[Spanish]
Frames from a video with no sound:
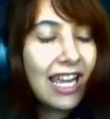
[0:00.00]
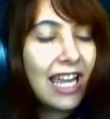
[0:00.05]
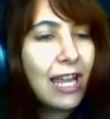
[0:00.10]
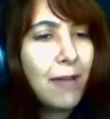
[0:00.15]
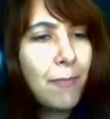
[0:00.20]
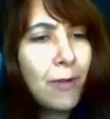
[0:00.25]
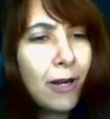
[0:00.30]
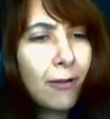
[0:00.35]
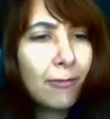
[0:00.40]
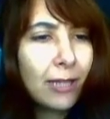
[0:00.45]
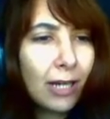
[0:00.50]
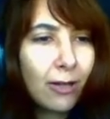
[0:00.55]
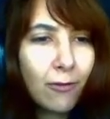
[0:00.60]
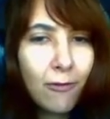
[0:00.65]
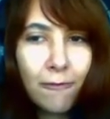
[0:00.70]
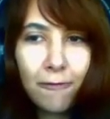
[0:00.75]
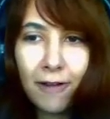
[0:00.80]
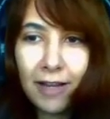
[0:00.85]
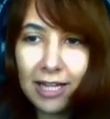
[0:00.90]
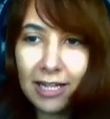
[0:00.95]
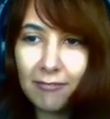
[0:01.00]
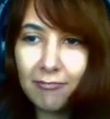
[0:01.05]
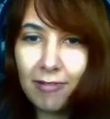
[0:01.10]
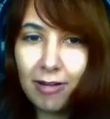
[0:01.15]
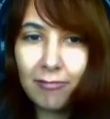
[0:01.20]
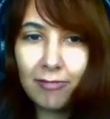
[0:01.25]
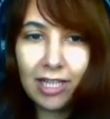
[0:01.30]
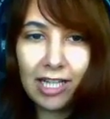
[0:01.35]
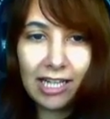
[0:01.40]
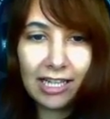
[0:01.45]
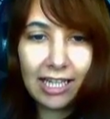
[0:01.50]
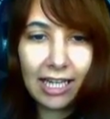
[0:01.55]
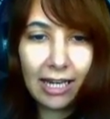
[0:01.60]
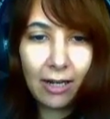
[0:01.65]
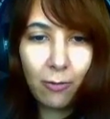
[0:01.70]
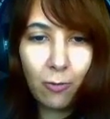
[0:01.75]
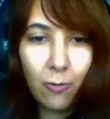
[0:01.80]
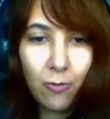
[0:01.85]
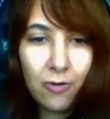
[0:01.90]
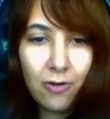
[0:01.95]
eh, pero había algún Fire Emblem en el que
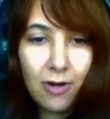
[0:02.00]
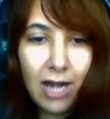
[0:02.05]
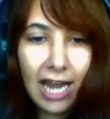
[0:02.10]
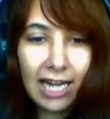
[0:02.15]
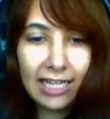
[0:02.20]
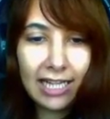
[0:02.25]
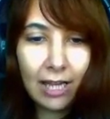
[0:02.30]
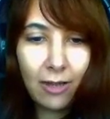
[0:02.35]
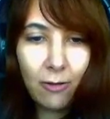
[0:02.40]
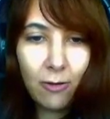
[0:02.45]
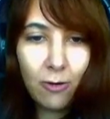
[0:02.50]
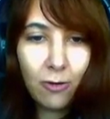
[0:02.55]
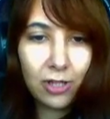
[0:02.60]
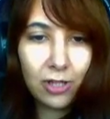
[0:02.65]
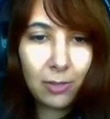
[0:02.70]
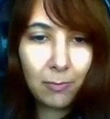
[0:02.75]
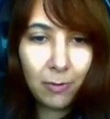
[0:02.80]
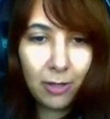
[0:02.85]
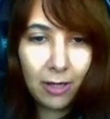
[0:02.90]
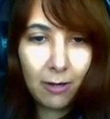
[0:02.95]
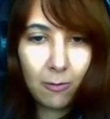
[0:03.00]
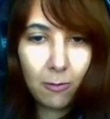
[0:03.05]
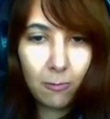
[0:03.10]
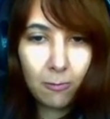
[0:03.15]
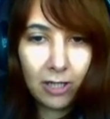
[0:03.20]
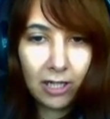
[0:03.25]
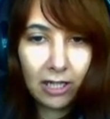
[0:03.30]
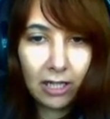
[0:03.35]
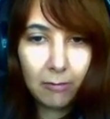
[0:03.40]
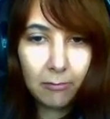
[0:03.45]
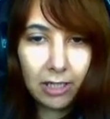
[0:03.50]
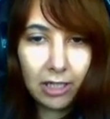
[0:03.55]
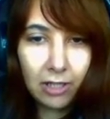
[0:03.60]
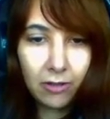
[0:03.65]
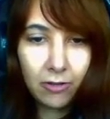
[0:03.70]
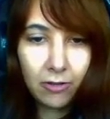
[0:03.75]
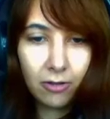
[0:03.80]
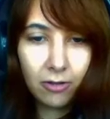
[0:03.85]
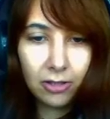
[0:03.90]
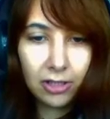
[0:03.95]
algún aliado luego se podía volver
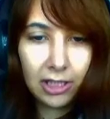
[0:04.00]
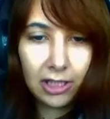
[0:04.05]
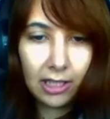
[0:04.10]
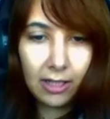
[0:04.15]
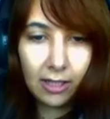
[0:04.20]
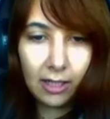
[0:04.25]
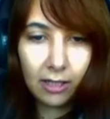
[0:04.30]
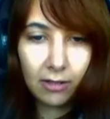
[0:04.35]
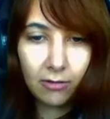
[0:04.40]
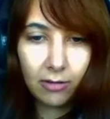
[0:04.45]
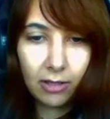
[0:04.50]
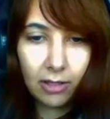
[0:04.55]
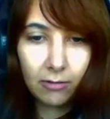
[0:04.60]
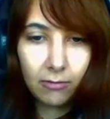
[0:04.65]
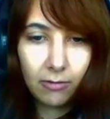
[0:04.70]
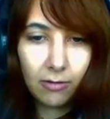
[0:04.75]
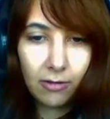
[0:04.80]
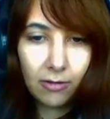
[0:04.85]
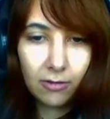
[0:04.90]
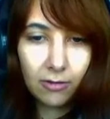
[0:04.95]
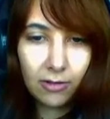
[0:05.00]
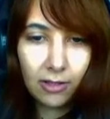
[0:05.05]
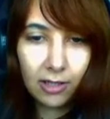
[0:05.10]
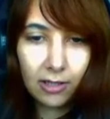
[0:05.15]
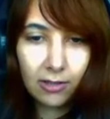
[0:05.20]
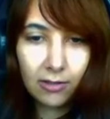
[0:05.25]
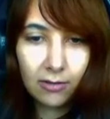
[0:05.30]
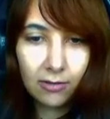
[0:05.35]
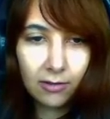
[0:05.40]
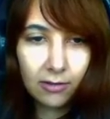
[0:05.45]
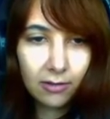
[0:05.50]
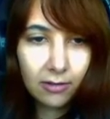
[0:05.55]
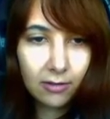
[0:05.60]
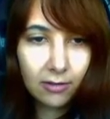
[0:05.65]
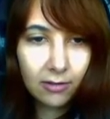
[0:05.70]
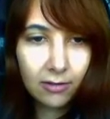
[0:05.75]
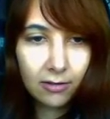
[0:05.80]
enemigo, ¿no? Jill creo que era uno de los casos